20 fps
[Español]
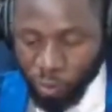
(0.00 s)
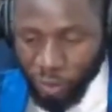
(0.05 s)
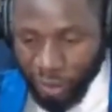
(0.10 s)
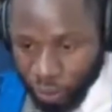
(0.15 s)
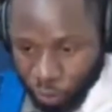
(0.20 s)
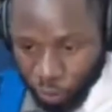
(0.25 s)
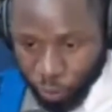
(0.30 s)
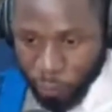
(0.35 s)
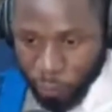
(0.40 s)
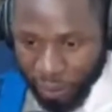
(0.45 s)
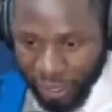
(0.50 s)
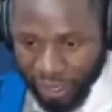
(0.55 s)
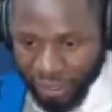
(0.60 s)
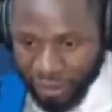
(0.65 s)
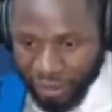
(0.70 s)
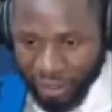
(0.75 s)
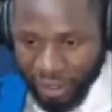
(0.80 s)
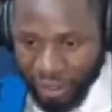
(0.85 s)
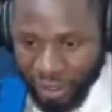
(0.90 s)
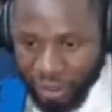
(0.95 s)
Puerto
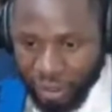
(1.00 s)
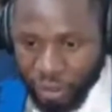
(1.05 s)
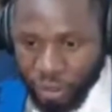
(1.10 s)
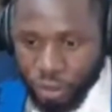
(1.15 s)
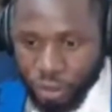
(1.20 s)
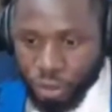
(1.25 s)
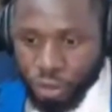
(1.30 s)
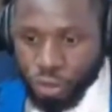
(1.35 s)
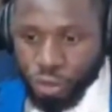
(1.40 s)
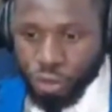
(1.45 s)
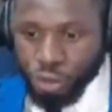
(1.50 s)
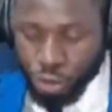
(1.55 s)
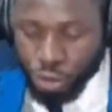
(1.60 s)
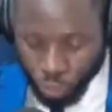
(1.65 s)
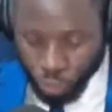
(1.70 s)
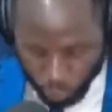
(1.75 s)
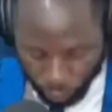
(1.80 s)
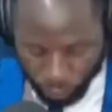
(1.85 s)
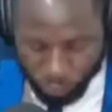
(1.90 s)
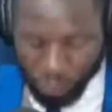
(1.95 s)
Prata
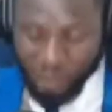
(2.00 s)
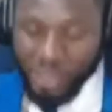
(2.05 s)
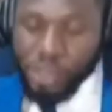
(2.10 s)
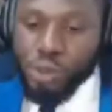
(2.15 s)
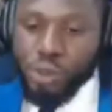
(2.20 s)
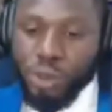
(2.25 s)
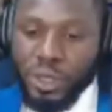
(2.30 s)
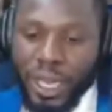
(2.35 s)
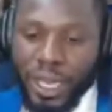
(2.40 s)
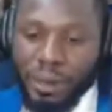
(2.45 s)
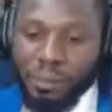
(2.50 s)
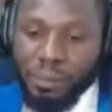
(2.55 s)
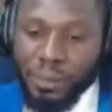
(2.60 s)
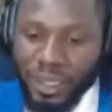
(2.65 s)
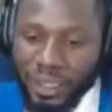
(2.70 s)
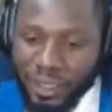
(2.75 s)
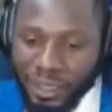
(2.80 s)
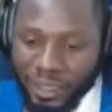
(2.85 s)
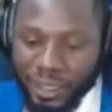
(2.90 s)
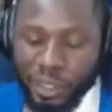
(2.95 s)
yo
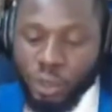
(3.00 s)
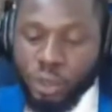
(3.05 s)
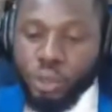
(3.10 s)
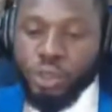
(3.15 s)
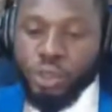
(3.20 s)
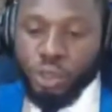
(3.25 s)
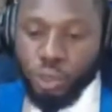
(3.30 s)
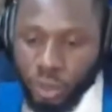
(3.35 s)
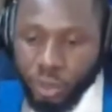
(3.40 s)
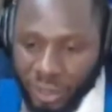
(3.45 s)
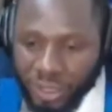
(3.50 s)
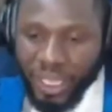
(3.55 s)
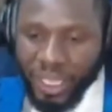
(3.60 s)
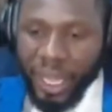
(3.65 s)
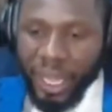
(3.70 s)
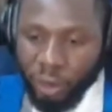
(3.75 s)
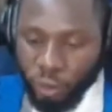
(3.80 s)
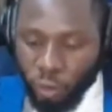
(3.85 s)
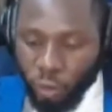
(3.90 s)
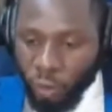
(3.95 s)
personalmente no estoy
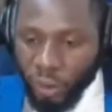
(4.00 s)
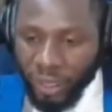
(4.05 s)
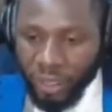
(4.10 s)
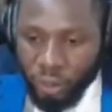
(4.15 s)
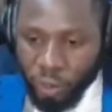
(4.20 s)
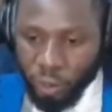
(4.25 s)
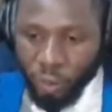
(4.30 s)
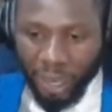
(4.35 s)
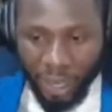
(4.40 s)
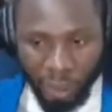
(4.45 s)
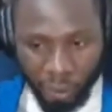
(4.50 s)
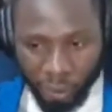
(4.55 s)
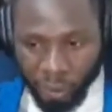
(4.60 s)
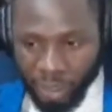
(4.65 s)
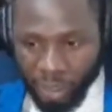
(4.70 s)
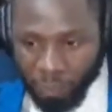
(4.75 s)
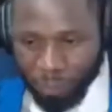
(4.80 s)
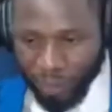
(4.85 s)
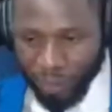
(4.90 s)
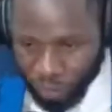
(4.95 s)
de acuerdo a
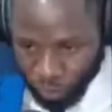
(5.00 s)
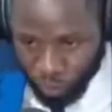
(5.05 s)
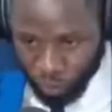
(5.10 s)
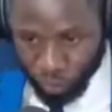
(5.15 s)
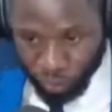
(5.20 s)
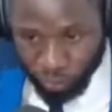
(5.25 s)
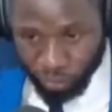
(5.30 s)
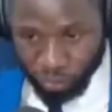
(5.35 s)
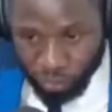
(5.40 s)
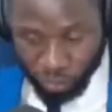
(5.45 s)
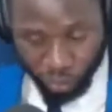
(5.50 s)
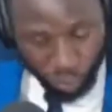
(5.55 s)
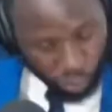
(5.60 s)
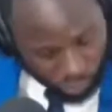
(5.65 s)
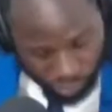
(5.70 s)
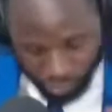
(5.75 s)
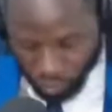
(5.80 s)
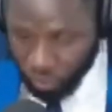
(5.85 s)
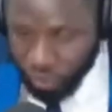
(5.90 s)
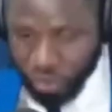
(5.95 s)
lo que pasó. No